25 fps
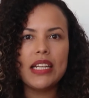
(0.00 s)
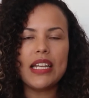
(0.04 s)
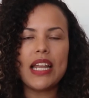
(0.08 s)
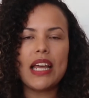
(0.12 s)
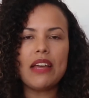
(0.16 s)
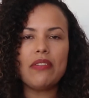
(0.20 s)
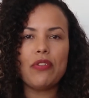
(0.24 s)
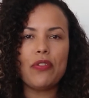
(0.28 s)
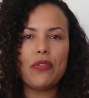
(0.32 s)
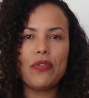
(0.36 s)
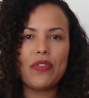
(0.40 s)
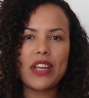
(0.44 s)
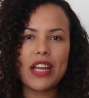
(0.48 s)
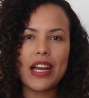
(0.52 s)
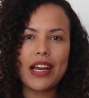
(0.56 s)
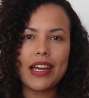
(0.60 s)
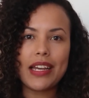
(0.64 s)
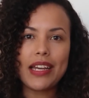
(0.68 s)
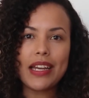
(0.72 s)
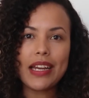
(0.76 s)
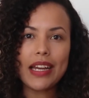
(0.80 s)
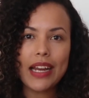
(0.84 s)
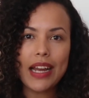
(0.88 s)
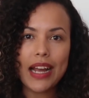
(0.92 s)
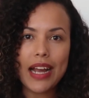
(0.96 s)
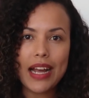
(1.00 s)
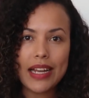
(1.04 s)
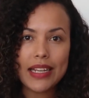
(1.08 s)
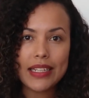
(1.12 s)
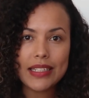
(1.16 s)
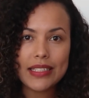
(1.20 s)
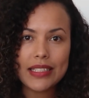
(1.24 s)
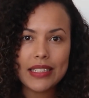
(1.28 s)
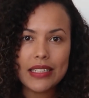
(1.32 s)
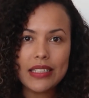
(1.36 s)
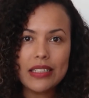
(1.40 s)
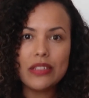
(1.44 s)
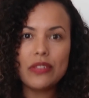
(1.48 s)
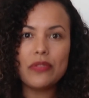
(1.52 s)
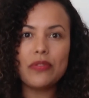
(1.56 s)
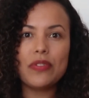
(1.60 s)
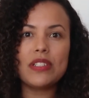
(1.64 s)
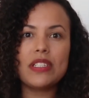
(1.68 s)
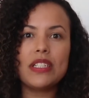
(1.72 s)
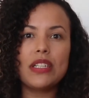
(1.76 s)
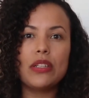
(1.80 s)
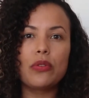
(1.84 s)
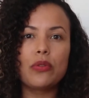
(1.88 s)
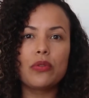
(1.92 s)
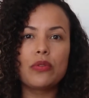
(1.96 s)
deve ficar em casa
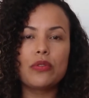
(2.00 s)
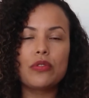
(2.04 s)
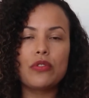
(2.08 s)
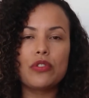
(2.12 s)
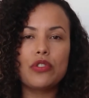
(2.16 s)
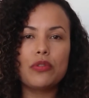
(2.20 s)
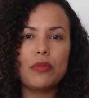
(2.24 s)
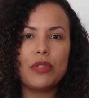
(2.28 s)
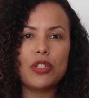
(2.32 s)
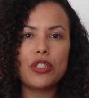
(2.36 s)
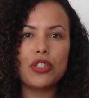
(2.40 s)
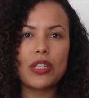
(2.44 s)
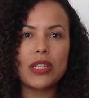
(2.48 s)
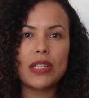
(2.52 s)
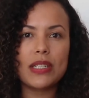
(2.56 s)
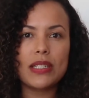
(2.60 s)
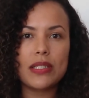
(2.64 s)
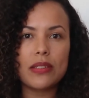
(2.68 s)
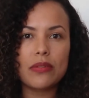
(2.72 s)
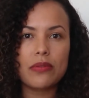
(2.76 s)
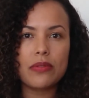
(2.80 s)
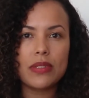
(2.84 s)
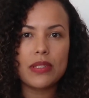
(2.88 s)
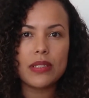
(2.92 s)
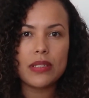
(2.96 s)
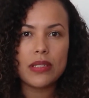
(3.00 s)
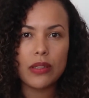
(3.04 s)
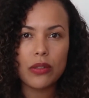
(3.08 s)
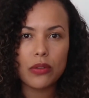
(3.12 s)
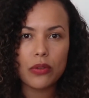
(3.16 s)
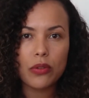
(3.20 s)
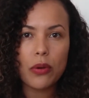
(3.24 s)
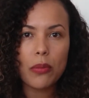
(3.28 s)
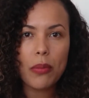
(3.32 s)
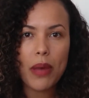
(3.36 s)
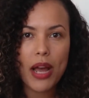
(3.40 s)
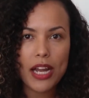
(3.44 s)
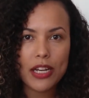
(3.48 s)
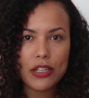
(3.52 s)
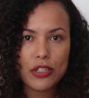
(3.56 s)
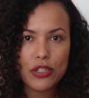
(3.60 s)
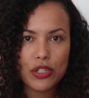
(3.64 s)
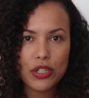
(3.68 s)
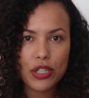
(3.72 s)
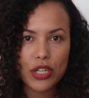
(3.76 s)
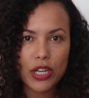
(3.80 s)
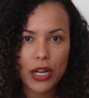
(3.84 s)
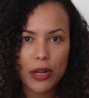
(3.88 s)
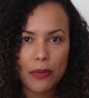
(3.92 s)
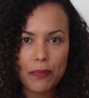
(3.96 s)
fazendo uso de medicação
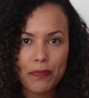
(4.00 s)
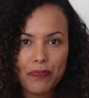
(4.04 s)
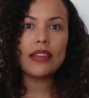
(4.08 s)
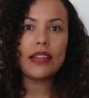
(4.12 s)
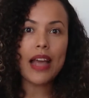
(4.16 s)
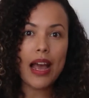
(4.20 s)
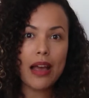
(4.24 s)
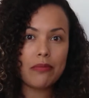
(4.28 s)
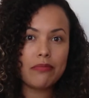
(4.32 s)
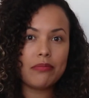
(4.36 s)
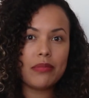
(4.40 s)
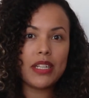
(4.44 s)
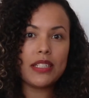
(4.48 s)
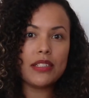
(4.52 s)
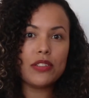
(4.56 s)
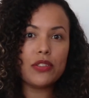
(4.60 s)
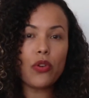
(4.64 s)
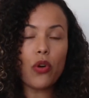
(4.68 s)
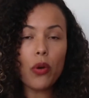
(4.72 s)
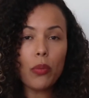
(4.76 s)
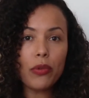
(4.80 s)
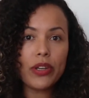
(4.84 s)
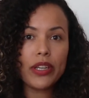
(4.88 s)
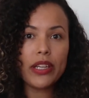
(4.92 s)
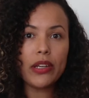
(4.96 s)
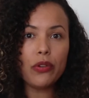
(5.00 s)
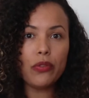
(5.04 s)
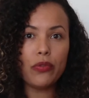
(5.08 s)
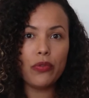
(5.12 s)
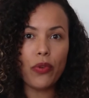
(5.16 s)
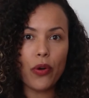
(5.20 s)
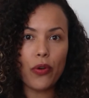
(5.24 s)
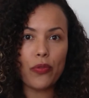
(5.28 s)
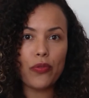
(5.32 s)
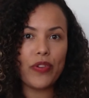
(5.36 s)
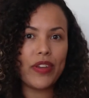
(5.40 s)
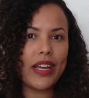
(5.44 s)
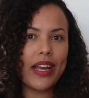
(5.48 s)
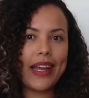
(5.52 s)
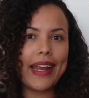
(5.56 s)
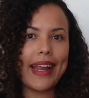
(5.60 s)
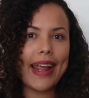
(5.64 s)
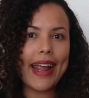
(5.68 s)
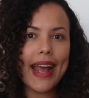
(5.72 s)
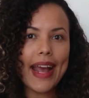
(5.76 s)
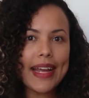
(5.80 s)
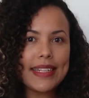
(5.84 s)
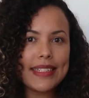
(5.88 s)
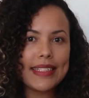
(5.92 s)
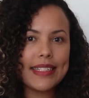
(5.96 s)
sintomática. Tá, mas como que eu vou ficar em
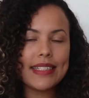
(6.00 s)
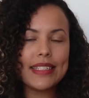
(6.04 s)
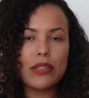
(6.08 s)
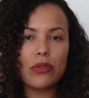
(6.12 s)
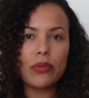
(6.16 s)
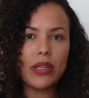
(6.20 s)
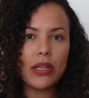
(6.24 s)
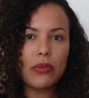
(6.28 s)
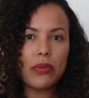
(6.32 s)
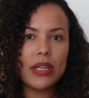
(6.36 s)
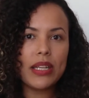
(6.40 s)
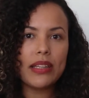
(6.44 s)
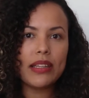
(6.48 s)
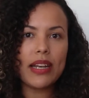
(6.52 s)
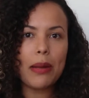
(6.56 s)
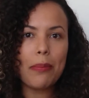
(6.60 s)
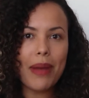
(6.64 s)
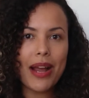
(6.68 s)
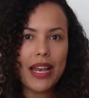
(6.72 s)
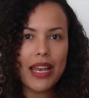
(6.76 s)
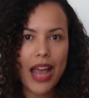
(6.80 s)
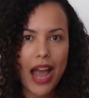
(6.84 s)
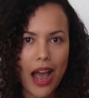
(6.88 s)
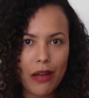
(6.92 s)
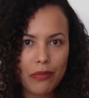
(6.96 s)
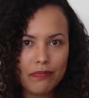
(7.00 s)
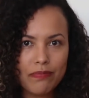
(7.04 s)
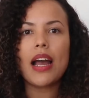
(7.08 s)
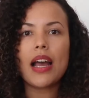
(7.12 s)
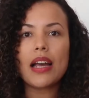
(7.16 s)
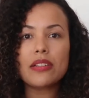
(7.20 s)
casa se eu tenho que trabalhar?